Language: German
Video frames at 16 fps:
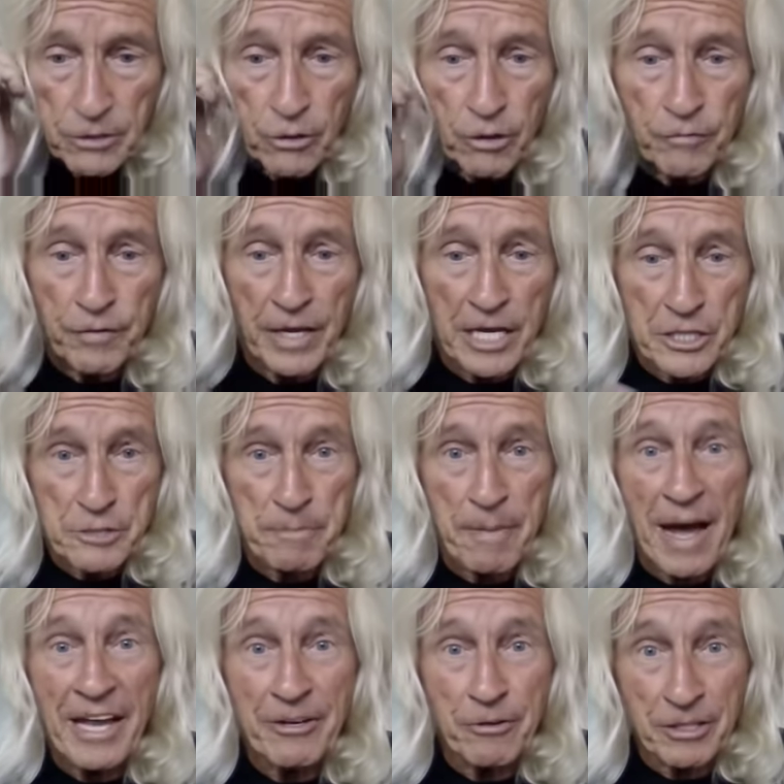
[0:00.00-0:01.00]
Ich hoffe, Herr
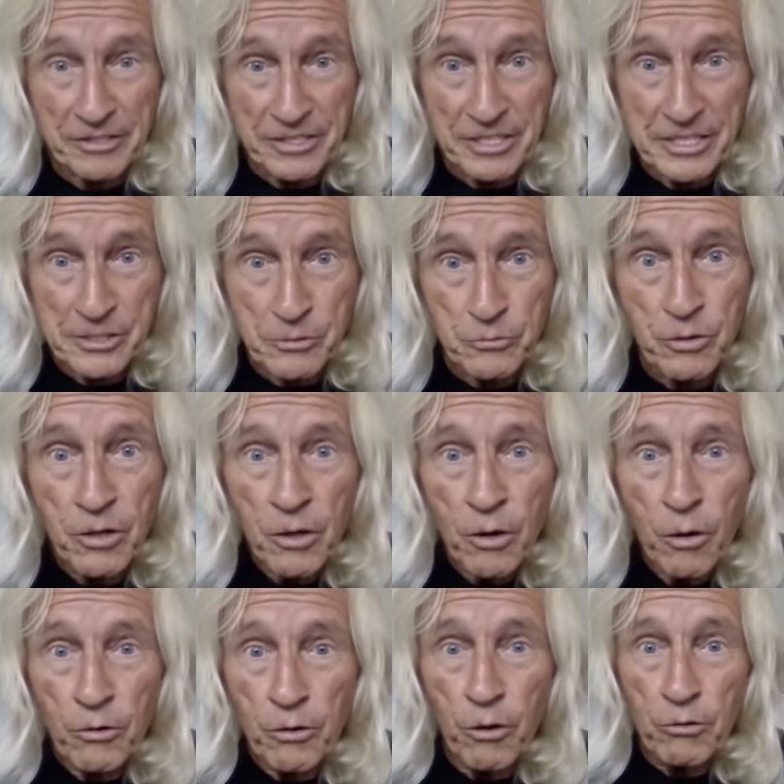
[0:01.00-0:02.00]
Spahn hört nicht zu
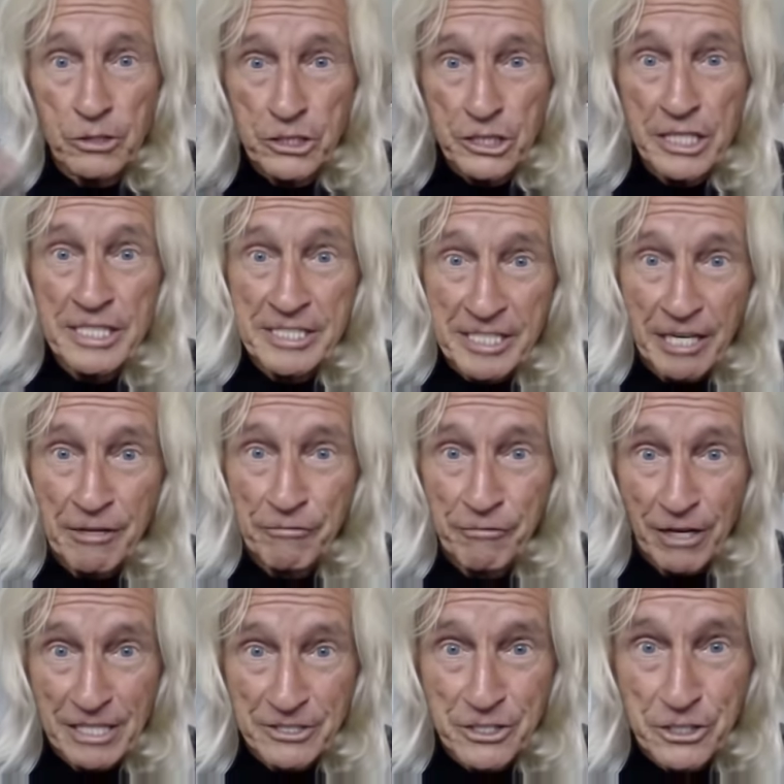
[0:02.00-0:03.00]
und, und schließt
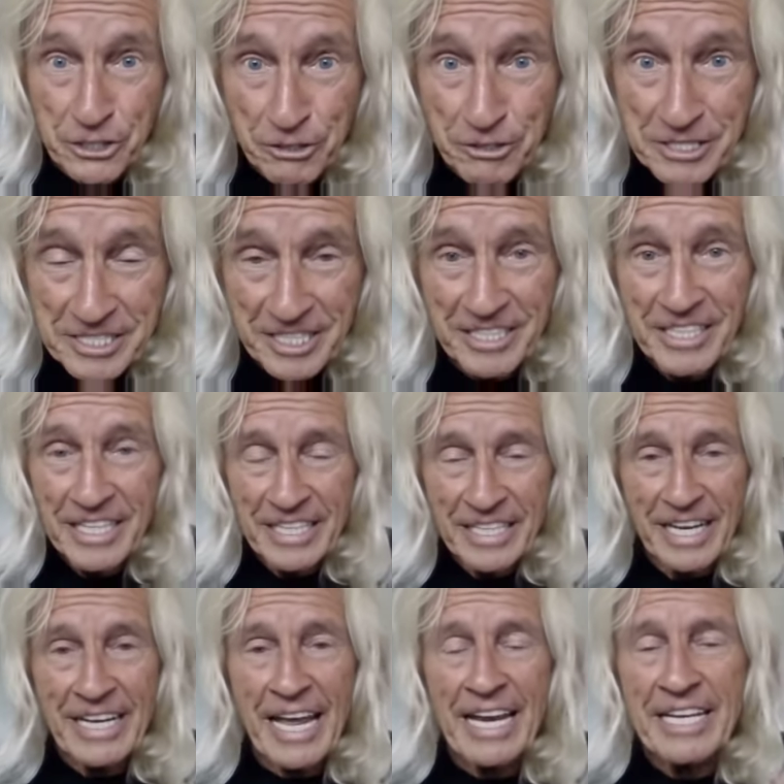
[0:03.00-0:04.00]
seine falschen Schlüsse.
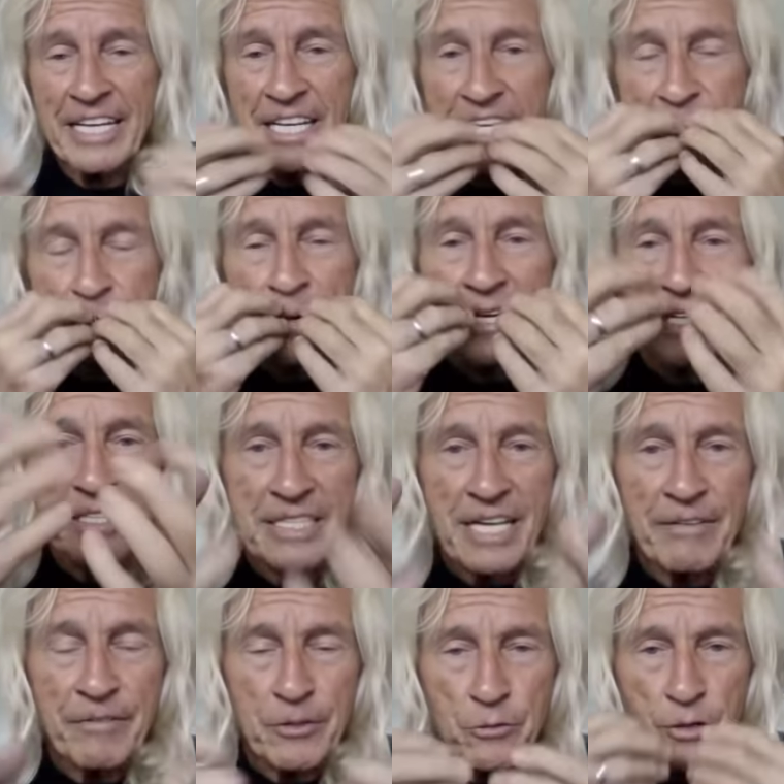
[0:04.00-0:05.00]
Nein, nein, ich meine
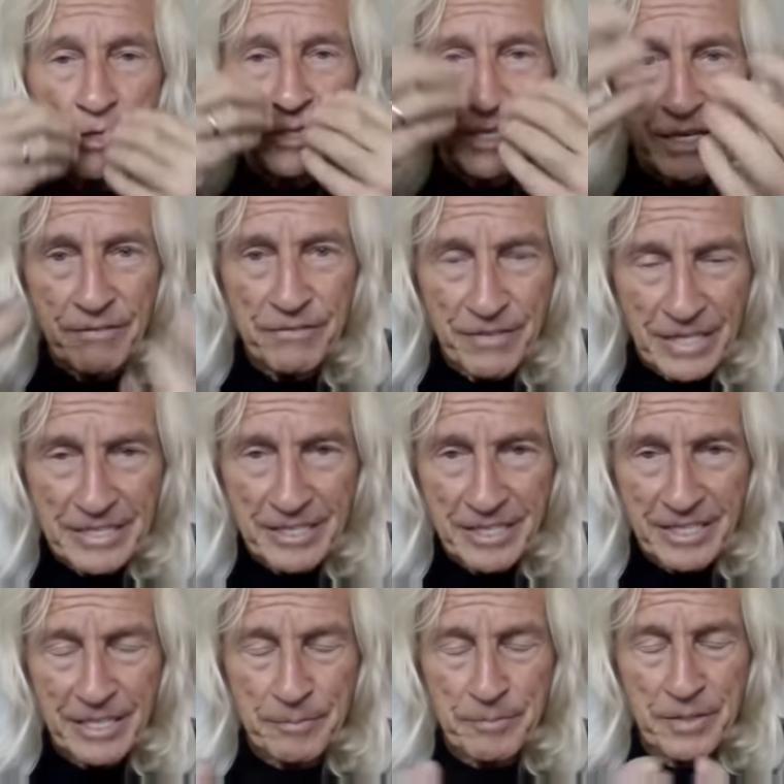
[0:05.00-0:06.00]
jetzt einfach nur, ja,
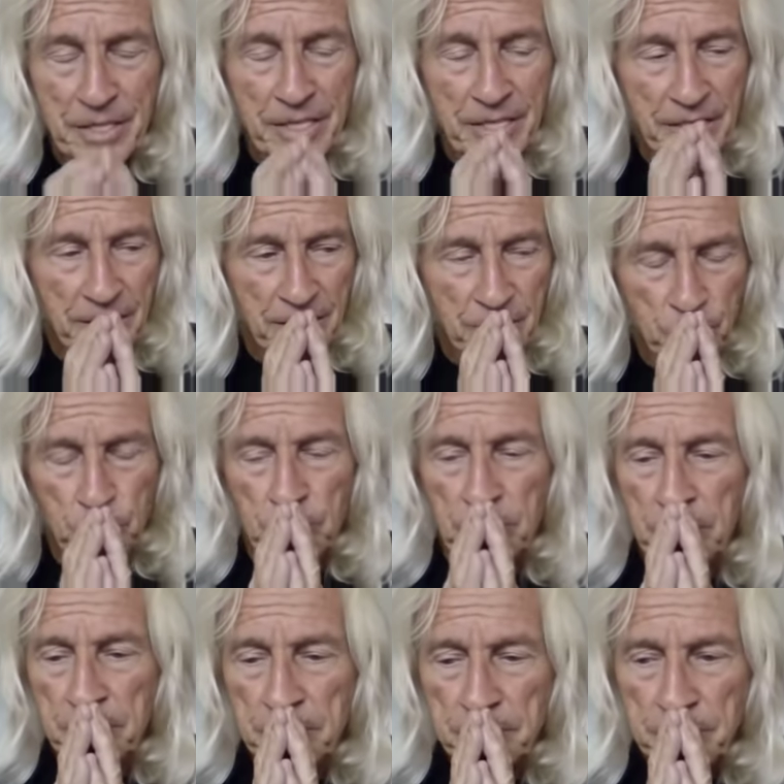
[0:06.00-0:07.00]
Weitergeben der Lehre.
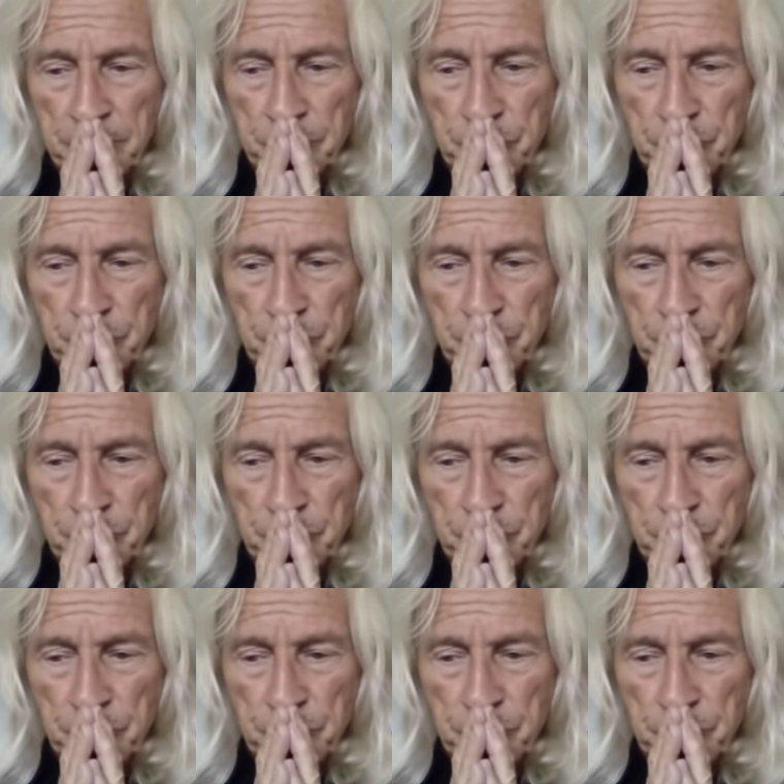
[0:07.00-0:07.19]
Gut.